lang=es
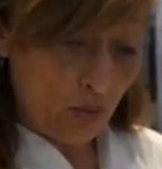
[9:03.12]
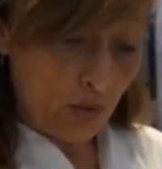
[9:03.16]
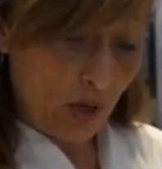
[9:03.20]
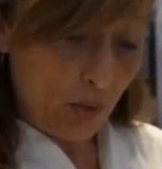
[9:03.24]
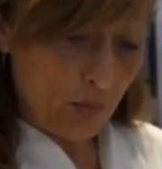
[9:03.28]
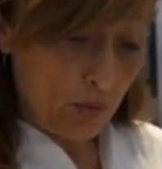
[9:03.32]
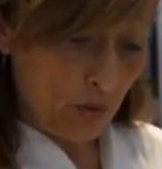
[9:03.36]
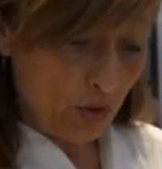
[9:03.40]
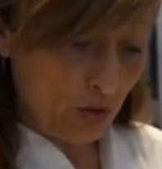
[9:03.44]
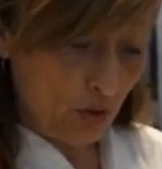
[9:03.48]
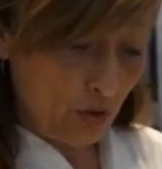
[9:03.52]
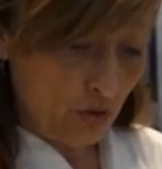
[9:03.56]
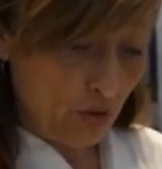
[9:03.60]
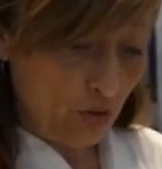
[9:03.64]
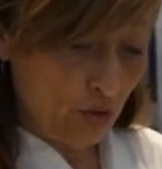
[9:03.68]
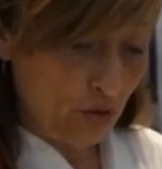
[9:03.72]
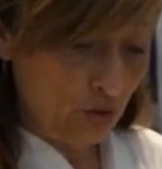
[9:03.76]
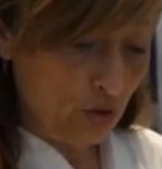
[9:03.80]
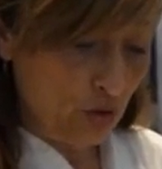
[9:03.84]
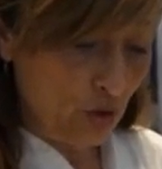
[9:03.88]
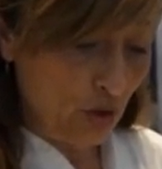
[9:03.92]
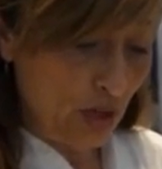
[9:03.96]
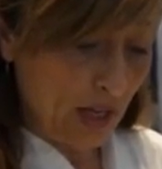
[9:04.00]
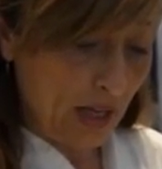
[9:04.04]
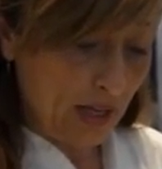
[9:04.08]
una protección
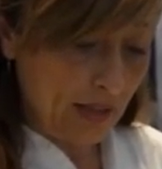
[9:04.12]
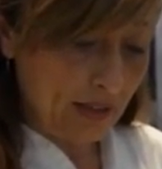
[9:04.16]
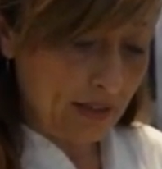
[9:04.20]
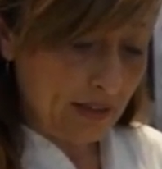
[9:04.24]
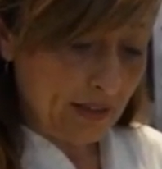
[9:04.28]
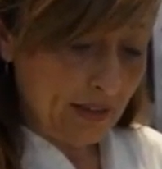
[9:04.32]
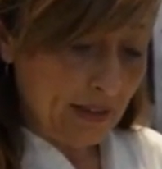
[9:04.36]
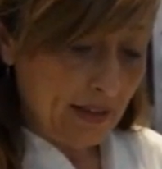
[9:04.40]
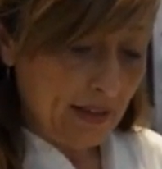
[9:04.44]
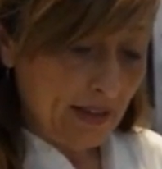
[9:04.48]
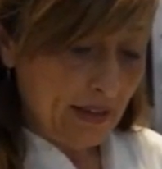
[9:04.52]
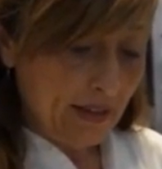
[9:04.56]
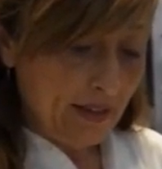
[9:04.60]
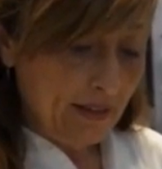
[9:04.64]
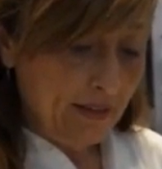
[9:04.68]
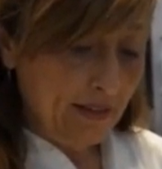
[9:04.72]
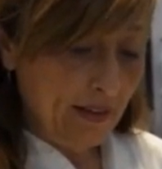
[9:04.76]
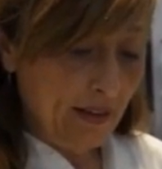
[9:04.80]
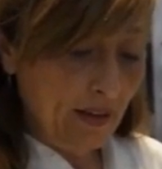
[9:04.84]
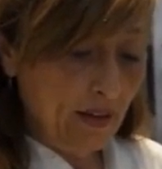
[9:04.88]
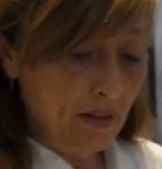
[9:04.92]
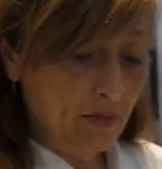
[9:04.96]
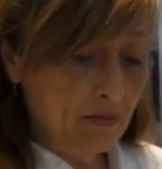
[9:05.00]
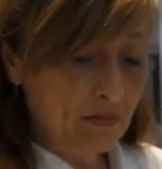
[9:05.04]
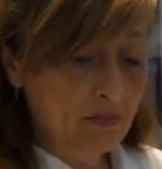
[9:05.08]
solar
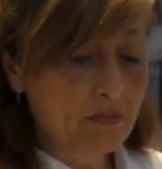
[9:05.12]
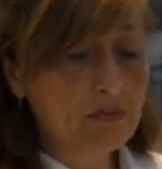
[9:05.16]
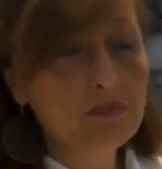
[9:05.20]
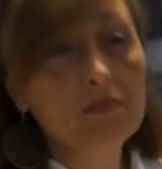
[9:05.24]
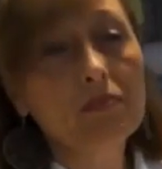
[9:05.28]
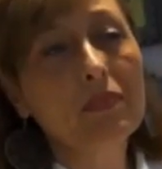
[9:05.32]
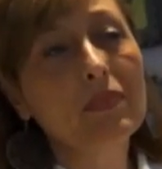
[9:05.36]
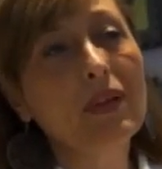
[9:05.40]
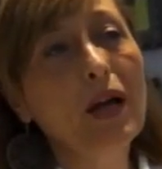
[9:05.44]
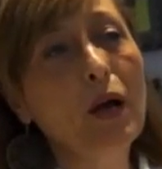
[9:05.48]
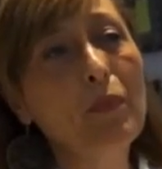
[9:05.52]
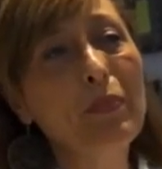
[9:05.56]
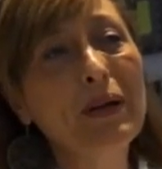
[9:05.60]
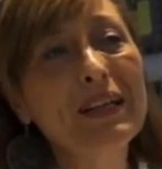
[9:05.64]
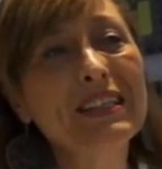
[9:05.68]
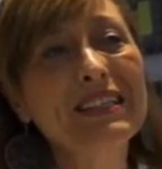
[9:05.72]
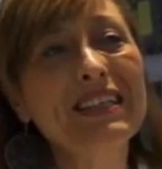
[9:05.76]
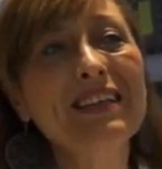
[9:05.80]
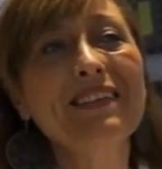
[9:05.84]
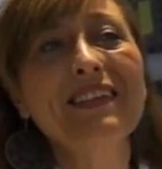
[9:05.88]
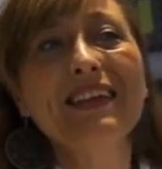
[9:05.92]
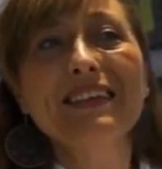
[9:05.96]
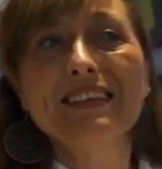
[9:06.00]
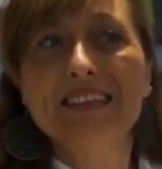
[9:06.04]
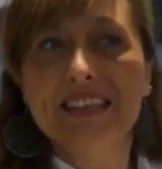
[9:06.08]
de a
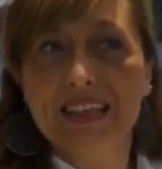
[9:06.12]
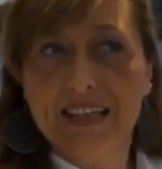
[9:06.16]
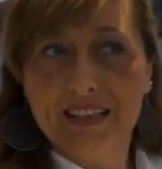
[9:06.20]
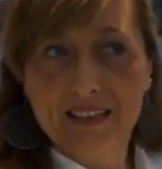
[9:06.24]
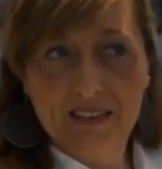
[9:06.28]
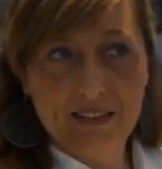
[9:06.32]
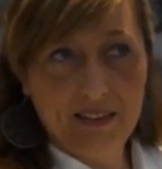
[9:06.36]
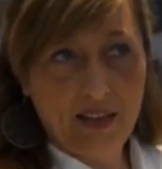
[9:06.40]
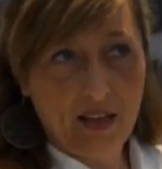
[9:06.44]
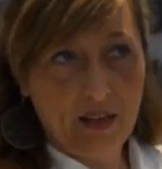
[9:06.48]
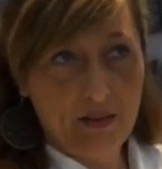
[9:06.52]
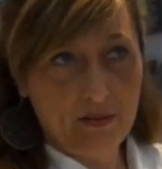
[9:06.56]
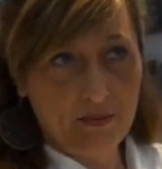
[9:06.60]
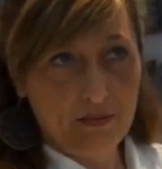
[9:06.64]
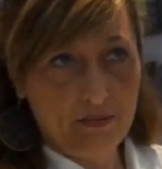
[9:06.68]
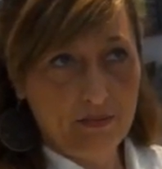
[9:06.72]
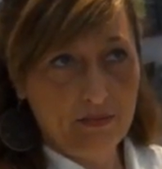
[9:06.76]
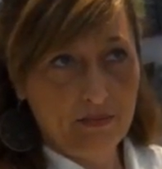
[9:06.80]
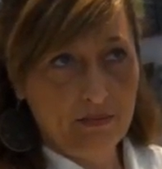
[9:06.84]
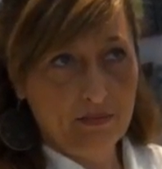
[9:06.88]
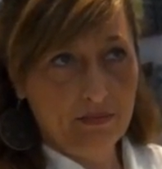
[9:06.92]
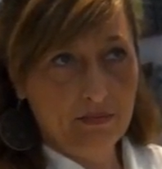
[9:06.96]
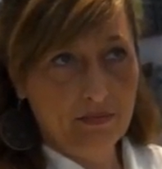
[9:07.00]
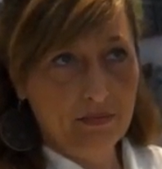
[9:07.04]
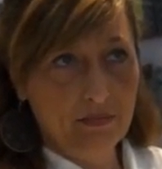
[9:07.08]
partir de 30,
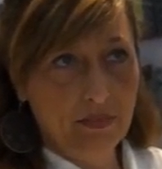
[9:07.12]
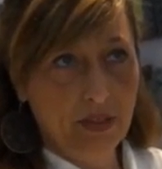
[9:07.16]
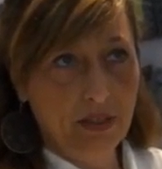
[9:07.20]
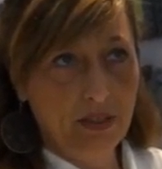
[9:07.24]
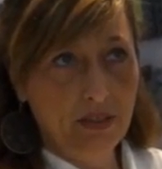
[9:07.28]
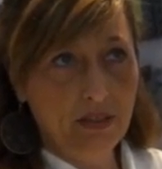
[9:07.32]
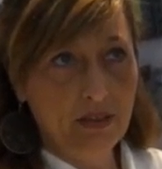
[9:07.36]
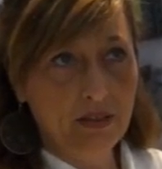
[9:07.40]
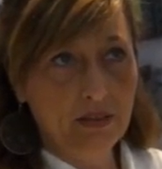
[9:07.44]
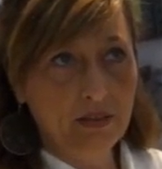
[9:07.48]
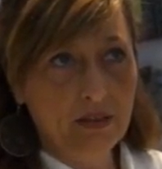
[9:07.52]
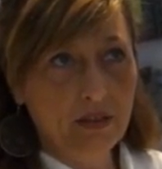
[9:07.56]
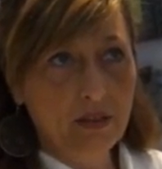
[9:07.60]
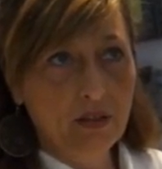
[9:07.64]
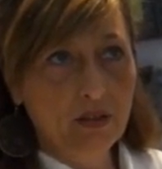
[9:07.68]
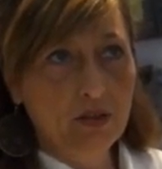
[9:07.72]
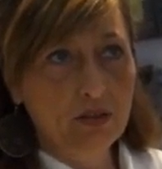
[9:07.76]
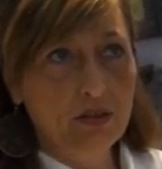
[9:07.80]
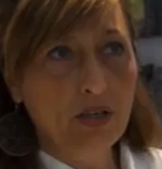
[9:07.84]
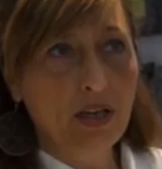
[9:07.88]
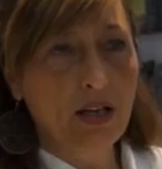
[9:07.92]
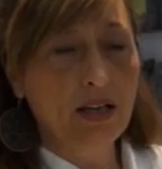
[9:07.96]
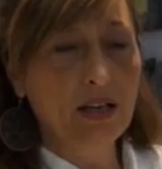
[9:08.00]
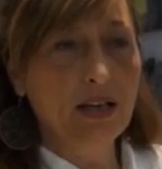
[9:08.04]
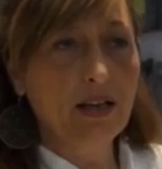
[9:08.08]
¿vale? O
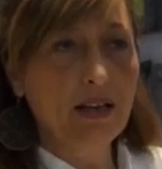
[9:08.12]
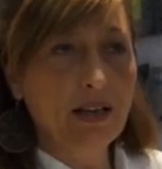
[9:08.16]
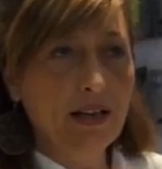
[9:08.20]
sea,